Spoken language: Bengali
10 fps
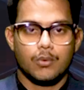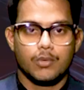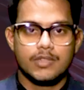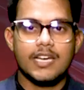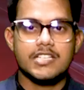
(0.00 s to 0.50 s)

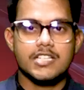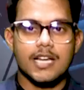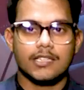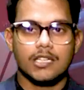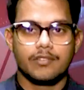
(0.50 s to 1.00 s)
ঐতিহাসিক
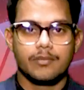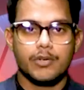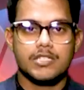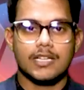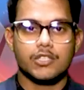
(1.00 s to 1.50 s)
সাতই নভেম্বর
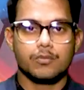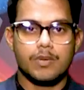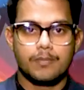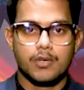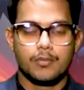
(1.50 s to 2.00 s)
জাতীয়
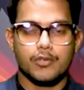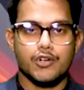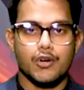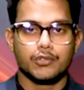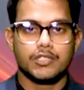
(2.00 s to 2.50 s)
বিপ্লব ও
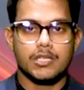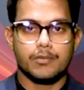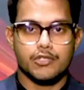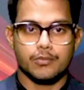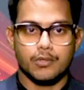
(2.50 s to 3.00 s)
সংহতি
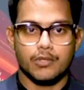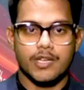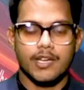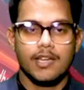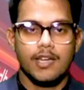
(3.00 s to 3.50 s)
দিবস
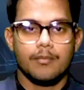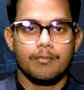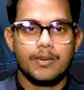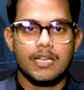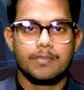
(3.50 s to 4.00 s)
উপলক্ষে
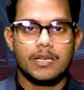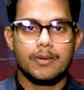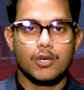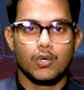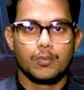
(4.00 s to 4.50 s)
বিএনপির
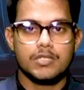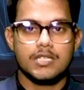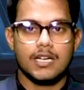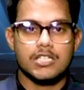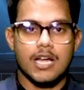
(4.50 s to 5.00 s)
বিরল
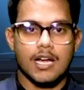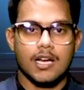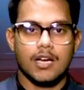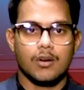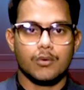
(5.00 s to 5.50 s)
উপজেলার শাখা
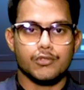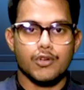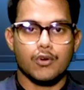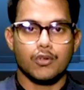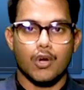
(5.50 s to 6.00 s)
ও
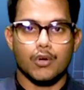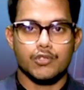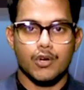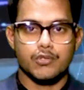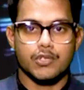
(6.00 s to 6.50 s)
সকল অঙ্গ
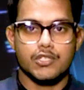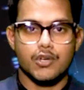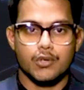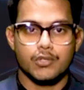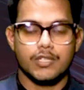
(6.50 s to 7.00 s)
সহযোগী
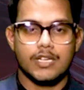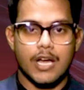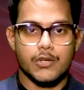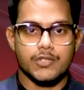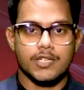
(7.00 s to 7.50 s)
সংগঠনের
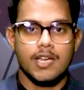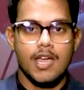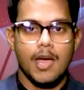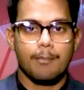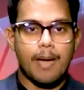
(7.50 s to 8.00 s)
আয়োজনে
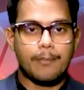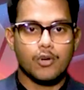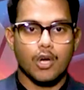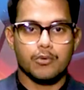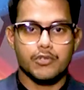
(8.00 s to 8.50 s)
ব্যাপক
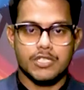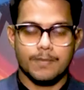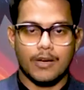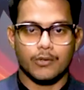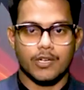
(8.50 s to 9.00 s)
কর্মসূচি
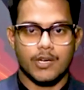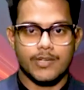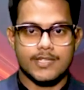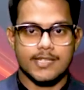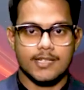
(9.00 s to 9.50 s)
পালন করা
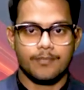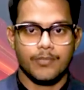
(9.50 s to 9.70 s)
হয়েছে